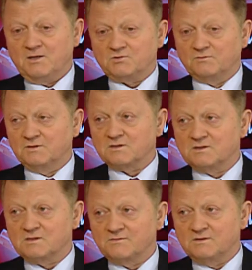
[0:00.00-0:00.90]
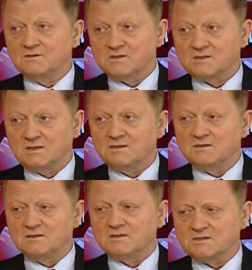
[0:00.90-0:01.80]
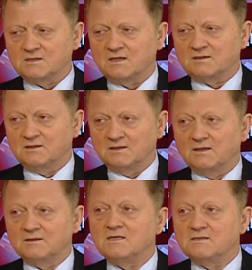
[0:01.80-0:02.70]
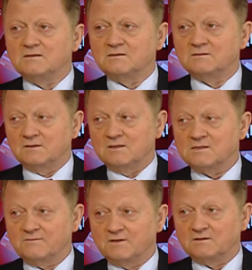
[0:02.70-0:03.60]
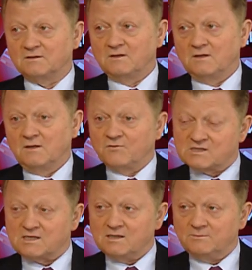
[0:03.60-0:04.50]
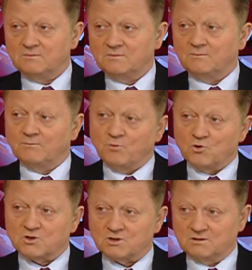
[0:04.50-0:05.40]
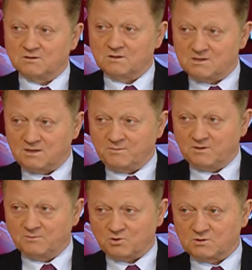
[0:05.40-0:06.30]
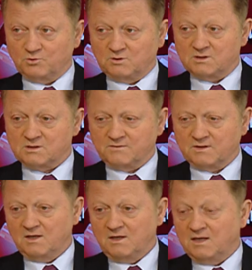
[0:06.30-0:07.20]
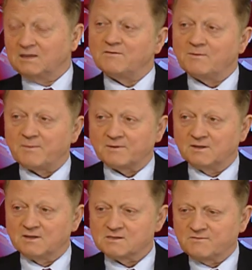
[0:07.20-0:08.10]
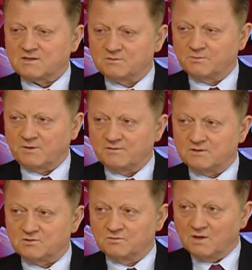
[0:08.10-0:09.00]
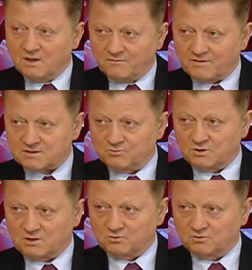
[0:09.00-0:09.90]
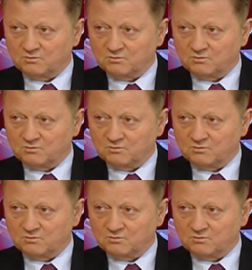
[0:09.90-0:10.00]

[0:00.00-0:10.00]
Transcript: что вы должны свои национальные интересы как-то найти, реализовать. Вот с кем большей степени можно будет реализовать, это вам определяться, вашему правительству, вашему народу.